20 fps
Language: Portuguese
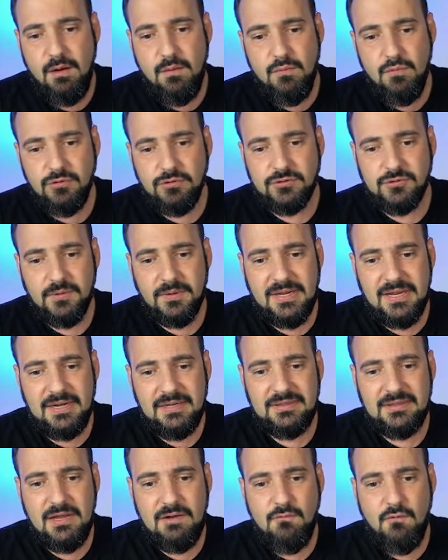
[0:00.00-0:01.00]
é um músculo que
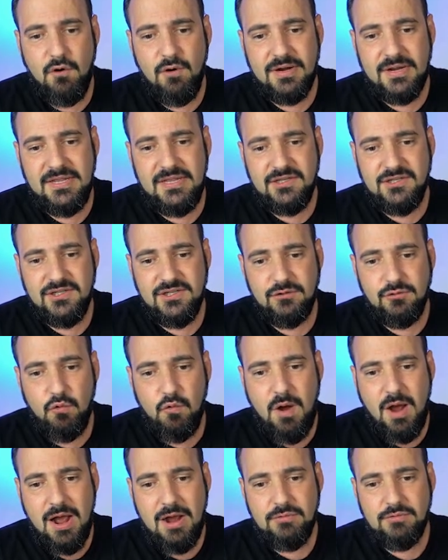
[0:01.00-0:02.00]
ele tem uma origem
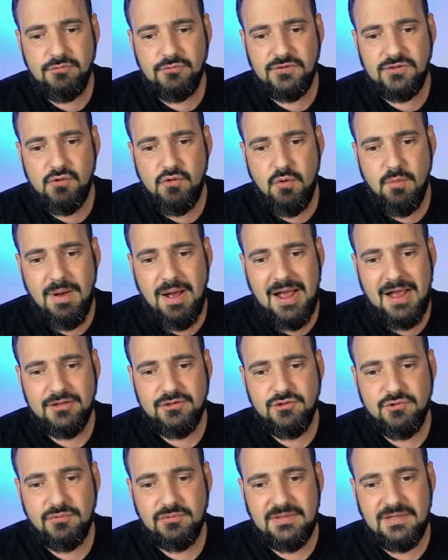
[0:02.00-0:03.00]
no arco
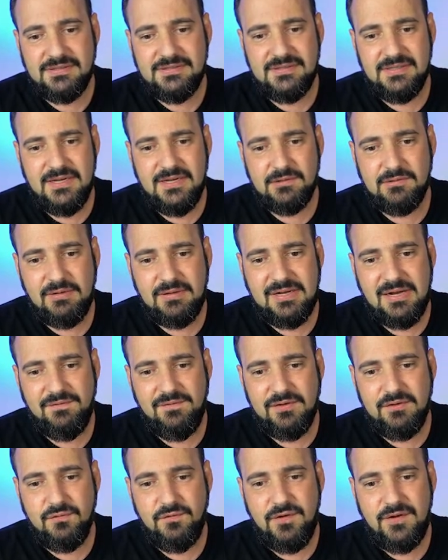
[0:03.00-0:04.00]
zigomático, tá certo?
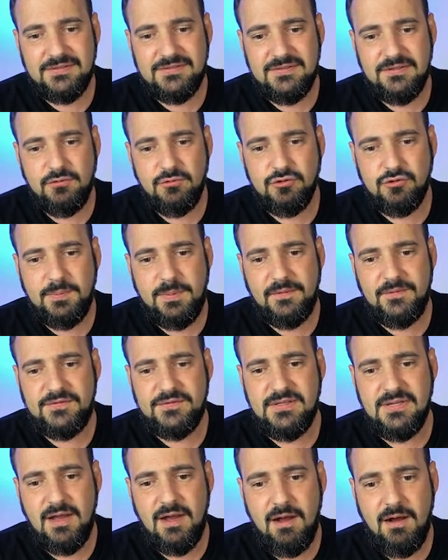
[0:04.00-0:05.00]
Através do fascículo
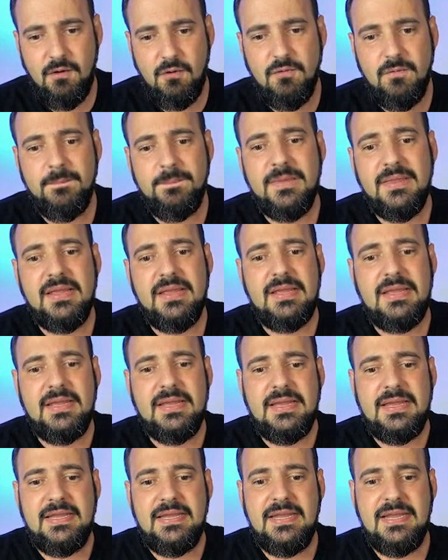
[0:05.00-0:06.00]
superficial.
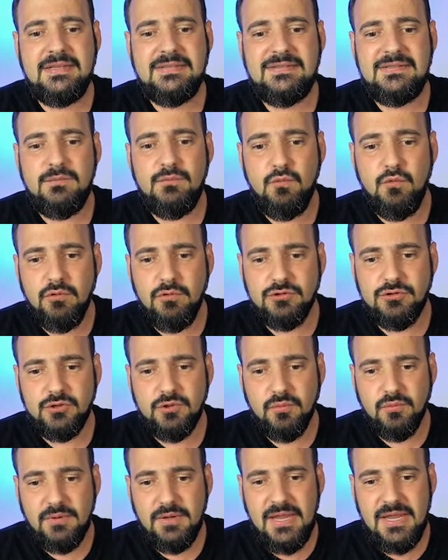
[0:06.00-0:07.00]
E esse
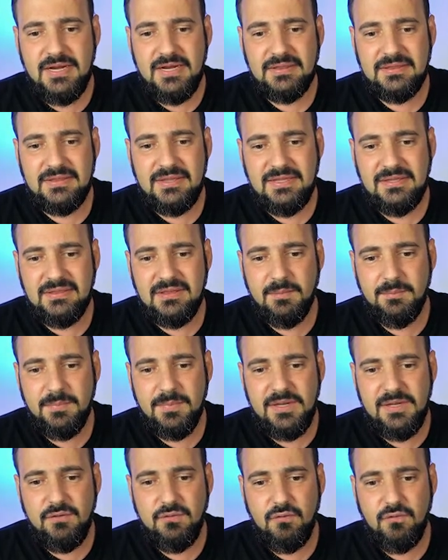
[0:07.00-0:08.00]
músculo, ele tem
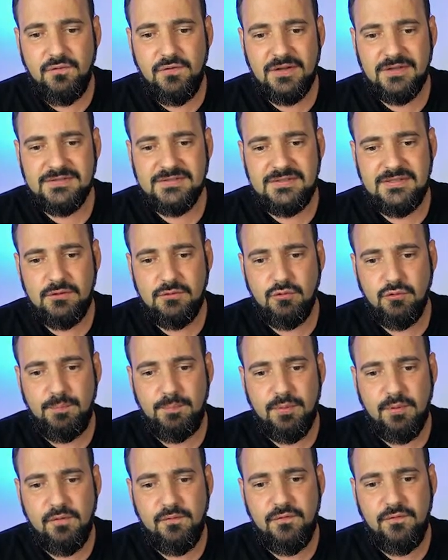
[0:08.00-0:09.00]
também um fascículo
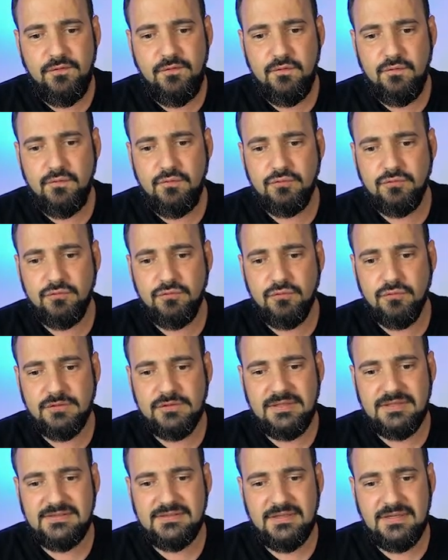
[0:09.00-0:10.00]
profundo,
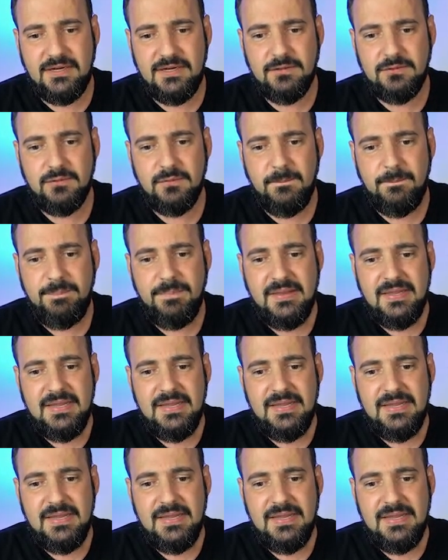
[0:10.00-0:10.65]
tá certo?